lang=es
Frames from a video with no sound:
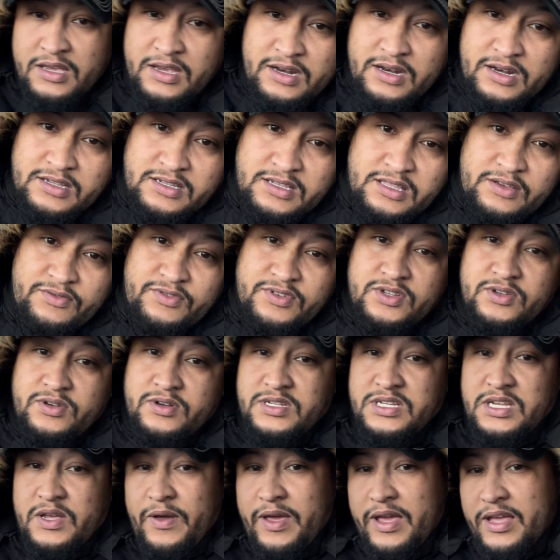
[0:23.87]
en ese edificio que
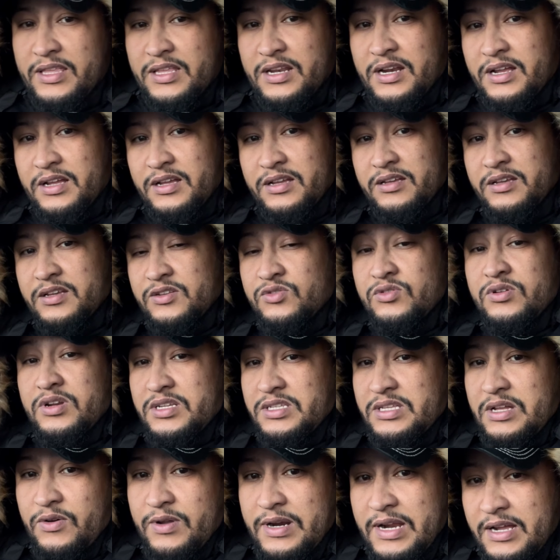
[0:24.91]
se ve allá atrás, es un
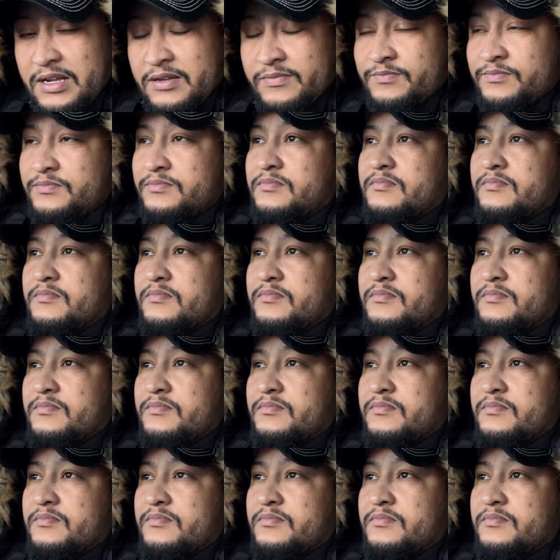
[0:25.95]
restaurante.